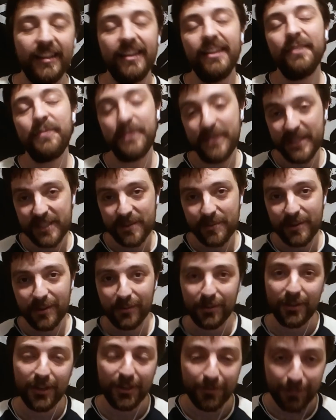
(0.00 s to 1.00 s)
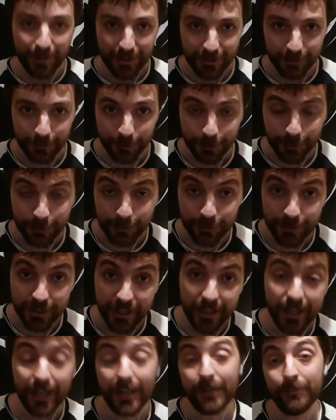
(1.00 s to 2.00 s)
Hepinize merhabalar ben Orhun
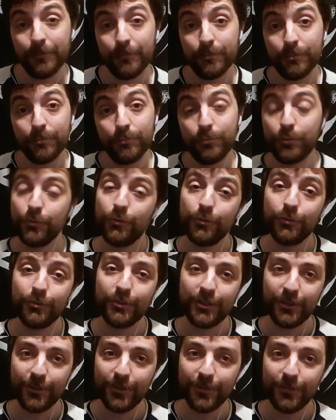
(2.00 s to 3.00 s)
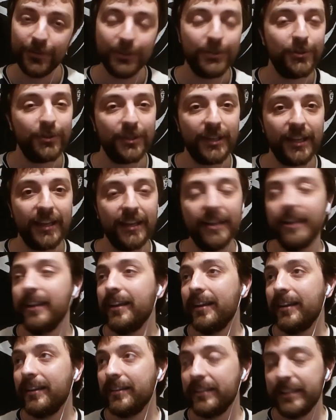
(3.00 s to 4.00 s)
Kayal. Bugünkü videoda
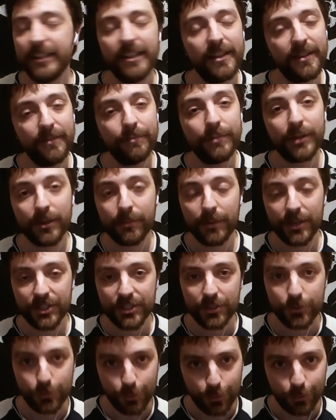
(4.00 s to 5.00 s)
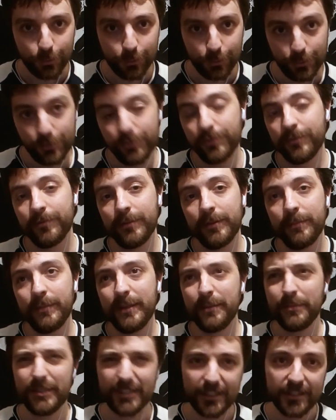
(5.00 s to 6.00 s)
yine bir başka sorduğunuz ve
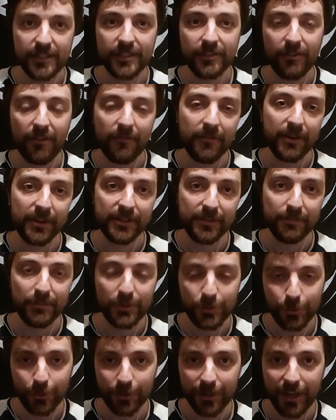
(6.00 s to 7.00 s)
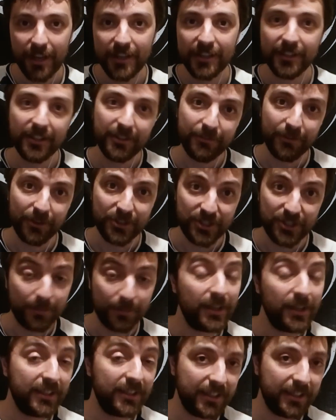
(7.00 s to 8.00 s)
benim kısaca cevap verdiğim bir soruya yanıt
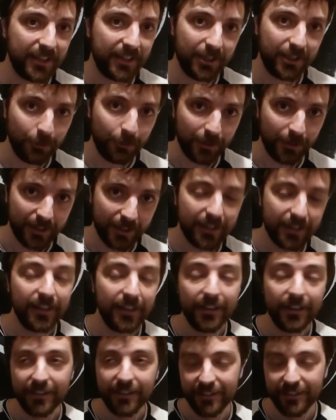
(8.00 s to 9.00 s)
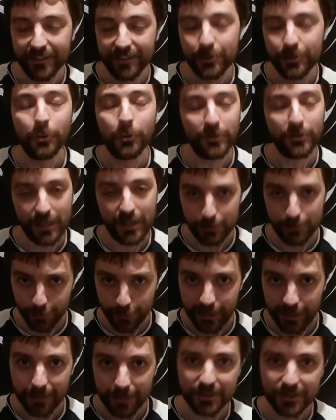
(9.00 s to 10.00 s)
vereceğim daha detaylı olarak. Ee, çok güzel bir
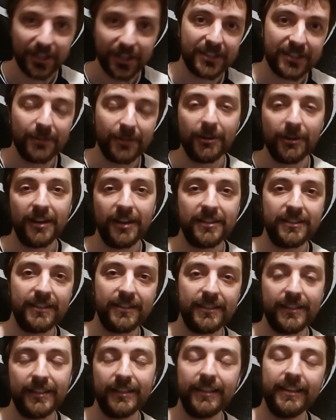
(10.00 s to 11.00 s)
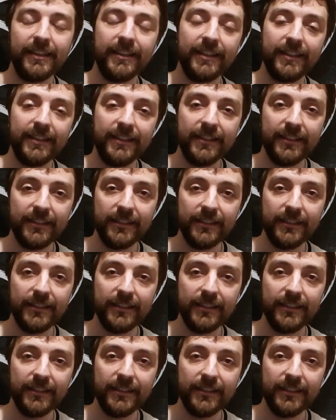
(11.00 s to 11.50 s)
soru gelmişti aslına bakarsanız hani e,